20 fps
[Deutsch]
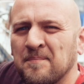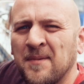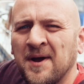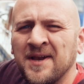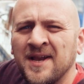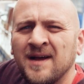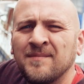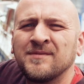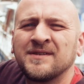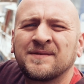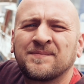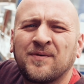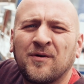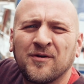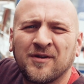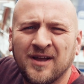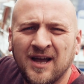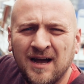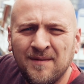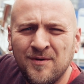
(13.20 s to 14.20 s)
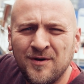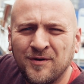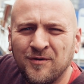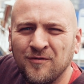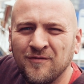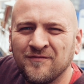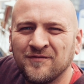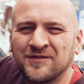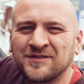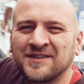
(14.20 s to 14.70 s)
Mein Name ist Paul Kramer,
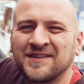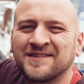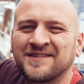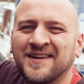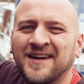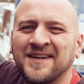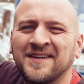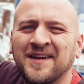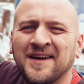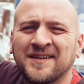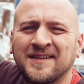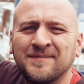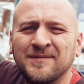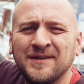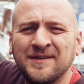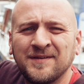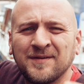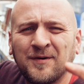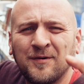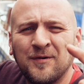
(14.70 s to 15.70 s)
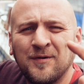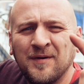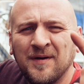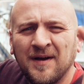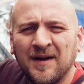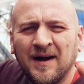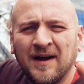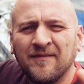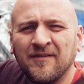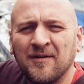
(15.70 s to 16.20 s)
gucken wir uns das Teil nach dem Intro
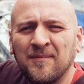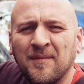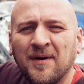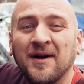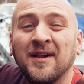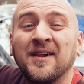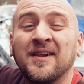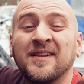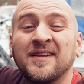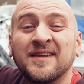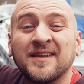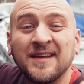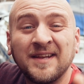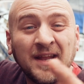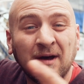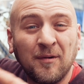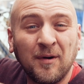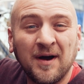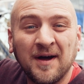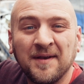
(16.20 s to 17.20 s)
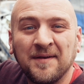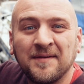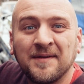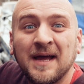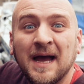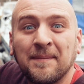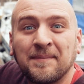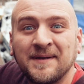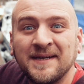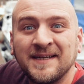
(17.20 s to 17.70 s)
einfach mal genauer an. Ab